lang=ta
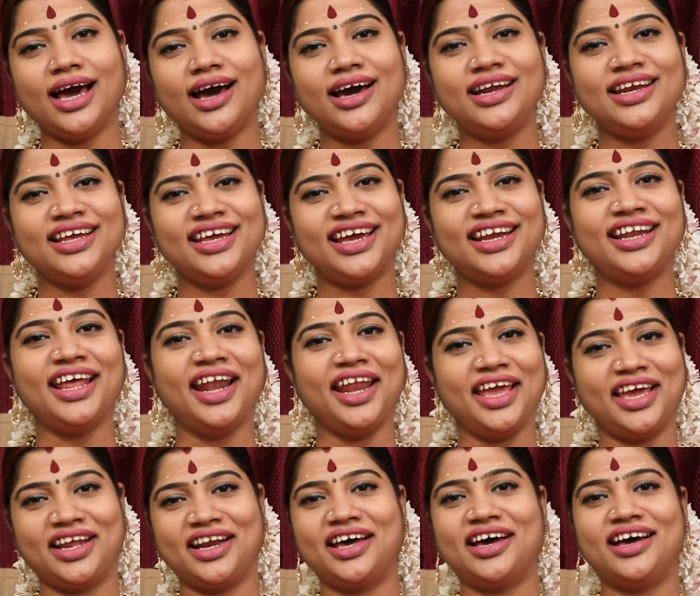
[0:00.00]
யாருங்க
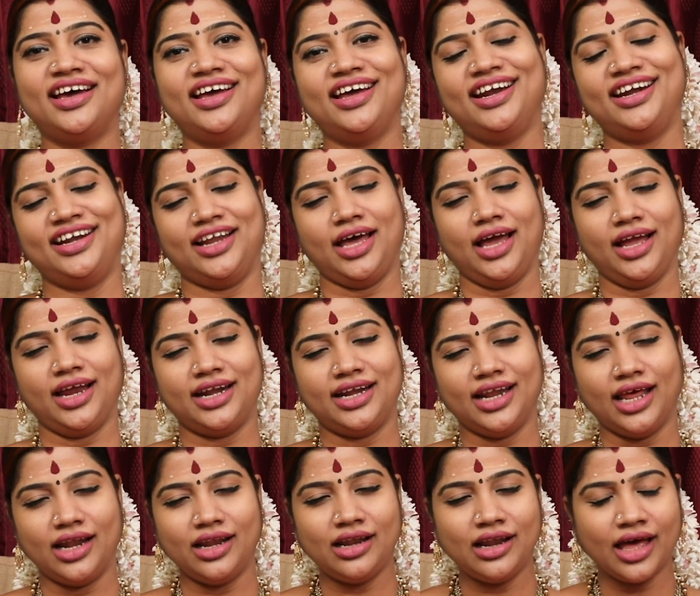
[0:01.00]
நினைக்கிறா நாங்கள்
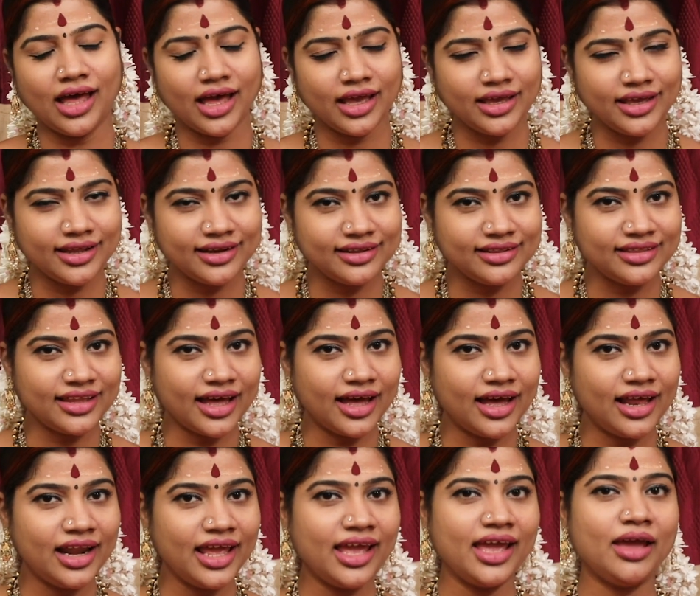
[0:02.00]
நல்லா
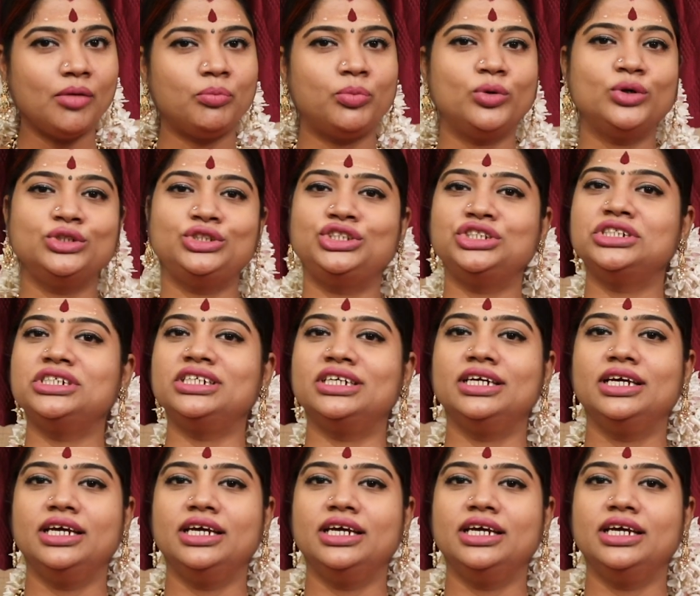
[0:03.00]
இருந்தாலே போச்சு